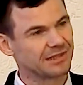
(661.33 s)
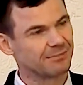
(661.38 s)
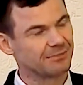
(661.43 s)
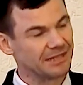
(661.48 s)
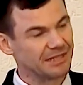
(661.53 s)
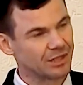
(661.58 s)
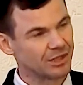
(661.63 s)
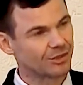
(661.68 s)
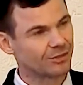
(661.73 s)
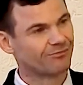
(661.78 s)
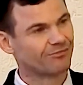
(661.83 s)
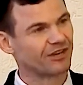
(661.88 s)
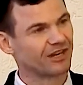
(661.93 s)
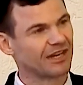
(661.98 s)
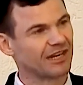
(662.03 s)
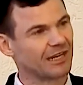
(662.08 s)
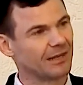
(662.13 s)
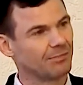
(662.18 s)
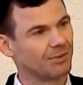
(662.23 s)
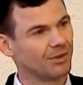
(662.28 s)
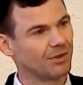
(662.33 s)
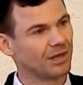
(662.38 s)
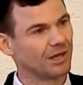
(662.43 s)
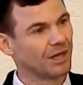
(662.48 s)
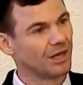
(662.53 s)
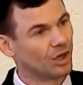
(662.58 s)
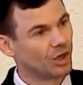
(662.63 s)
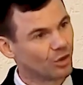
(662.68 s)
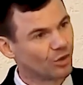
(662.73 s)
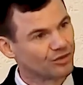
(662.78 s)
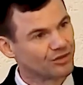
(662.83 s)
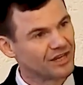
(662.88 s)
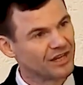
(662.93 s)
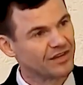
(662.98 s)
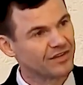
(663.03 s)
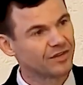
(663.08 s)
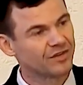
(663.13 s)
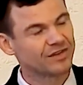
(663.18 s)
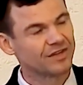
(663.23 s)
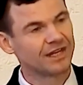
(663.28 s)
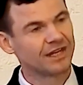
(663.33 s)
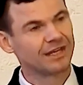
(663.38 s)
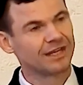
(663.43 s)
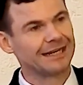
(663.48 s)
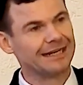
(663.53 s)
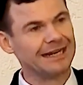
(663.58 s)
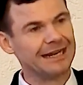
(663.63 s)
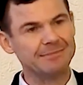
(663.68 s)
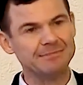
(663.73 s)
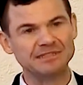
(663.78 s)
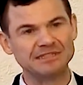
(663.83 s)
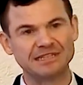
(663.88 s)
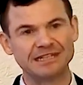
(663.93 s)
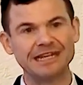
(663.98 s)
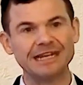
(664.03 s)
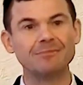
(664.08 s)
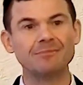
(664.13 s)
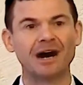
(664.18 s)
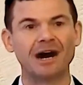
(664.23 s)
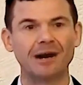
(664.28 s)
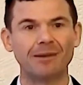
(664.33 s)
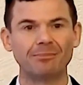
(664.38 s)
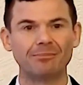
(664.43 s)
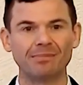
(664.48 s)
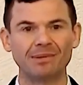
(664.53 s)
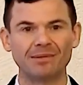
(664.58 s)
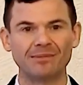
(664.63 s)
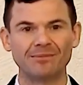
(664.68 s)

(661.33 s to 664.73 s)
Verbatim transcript: bittet um Vergebung und Jesus nimmt sie ihm ab.